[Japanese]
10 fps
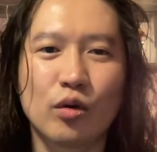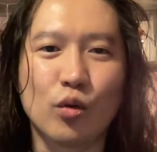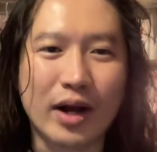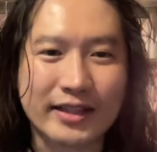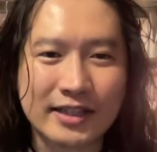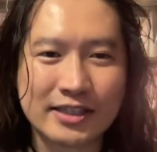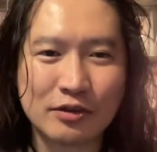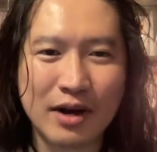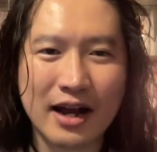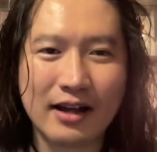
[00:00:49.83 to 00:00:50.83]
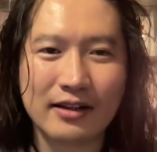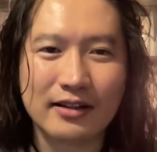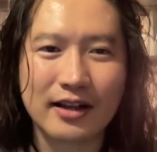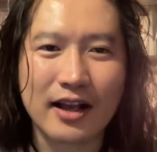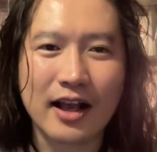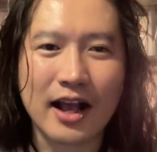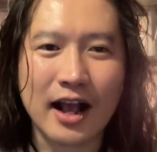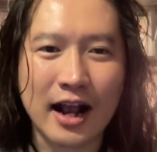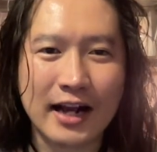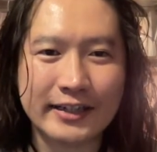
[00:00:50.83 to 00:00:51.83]
私は
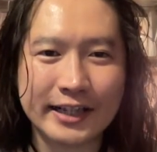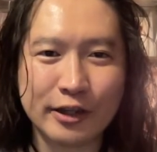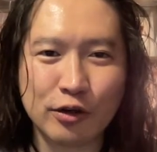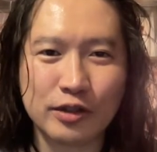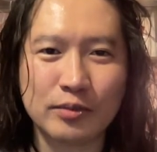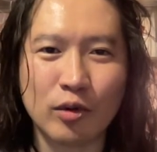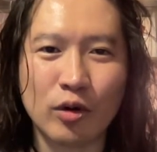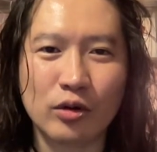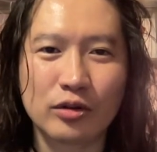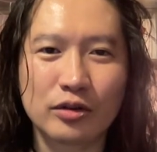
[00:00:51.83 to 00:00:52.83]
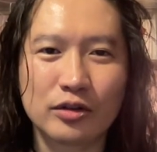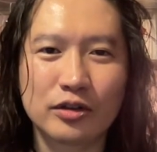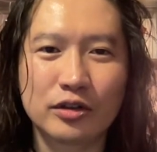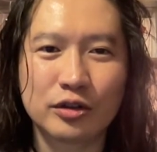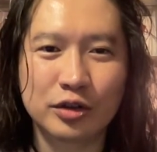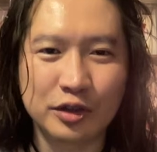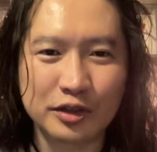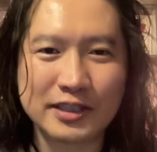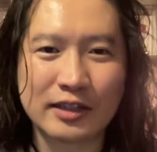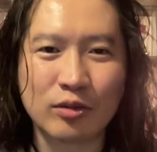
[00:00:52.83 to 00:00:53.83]
金よりもふる
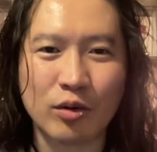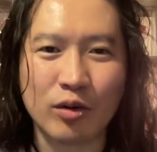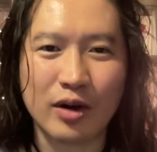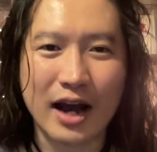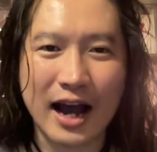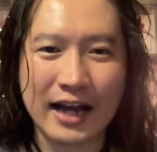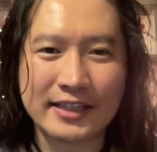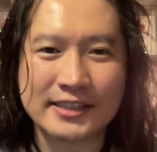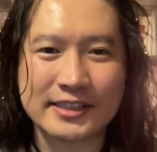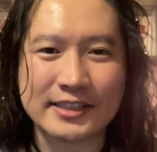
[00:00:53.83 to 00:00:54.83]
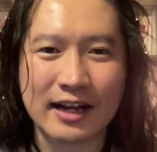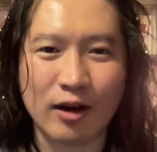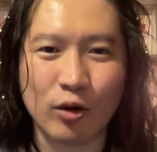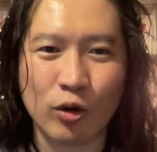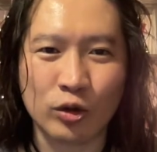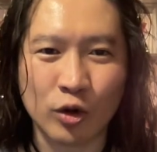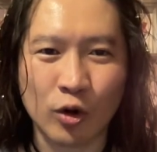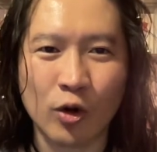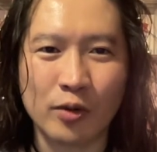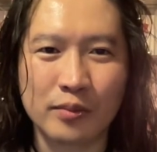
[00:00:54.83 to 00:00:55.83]
さとを愛した
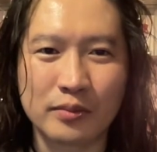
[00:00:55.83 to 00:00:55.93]
男